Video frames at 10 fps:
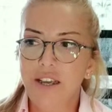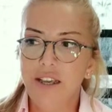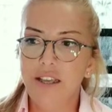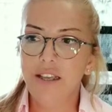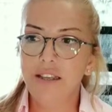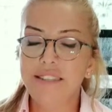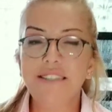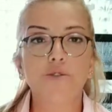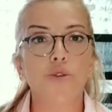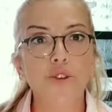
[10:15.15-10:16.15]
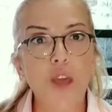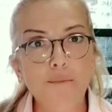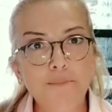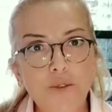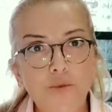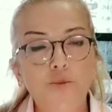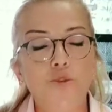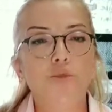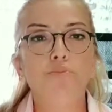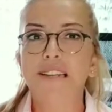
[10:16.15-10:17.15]
e, sizi koruyan bir
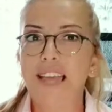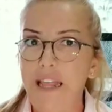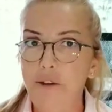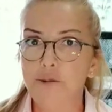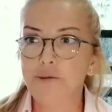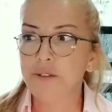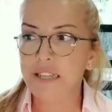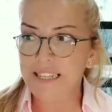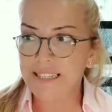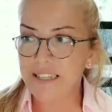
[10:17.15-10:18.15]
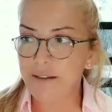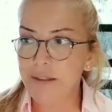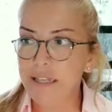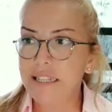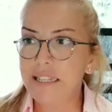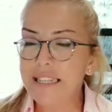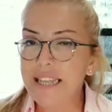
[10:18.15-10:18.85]
güç, bir el olduğunu da hissedebilirsiniz.